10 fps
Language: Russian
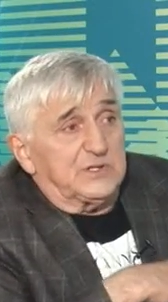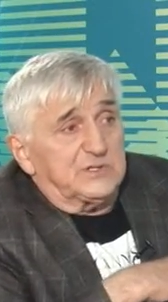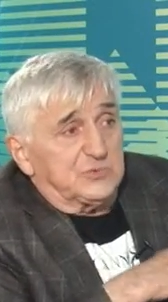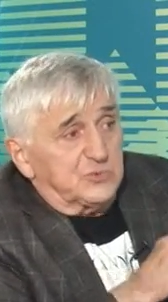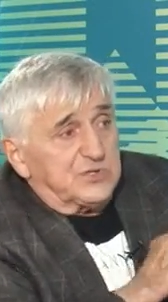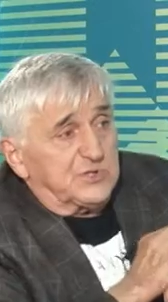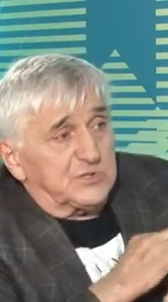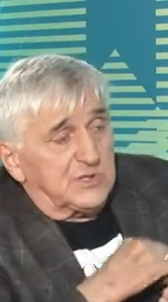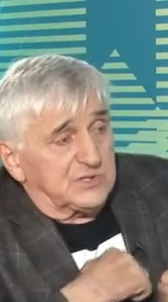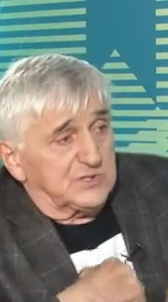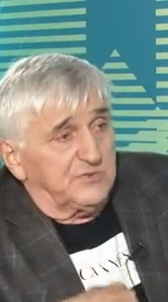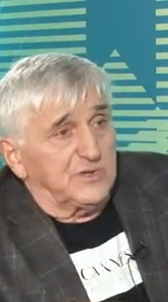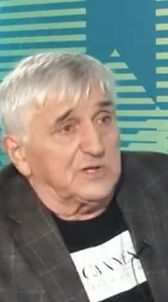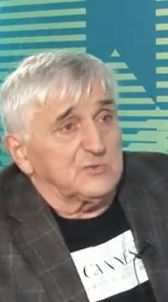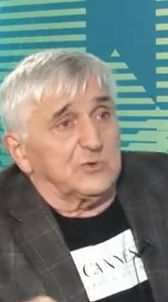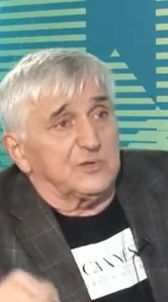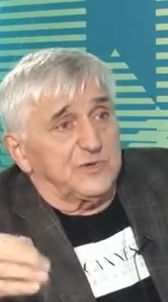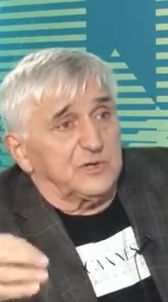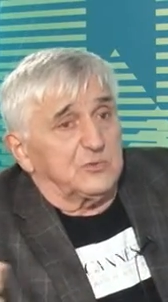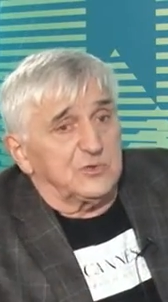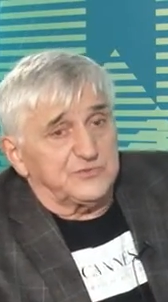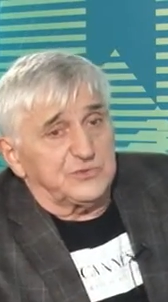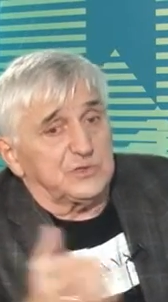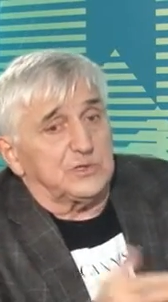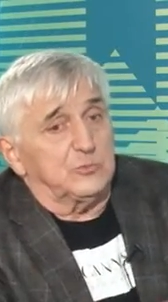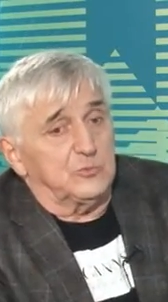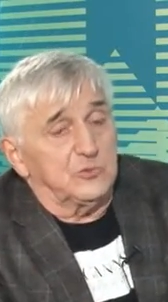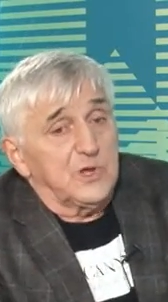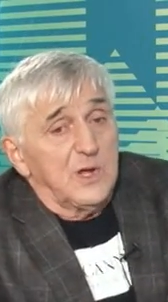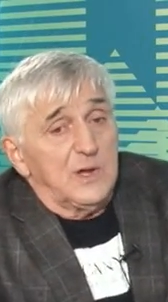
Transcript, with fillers: и слушайте наших волонтеров, которые все-таки будут...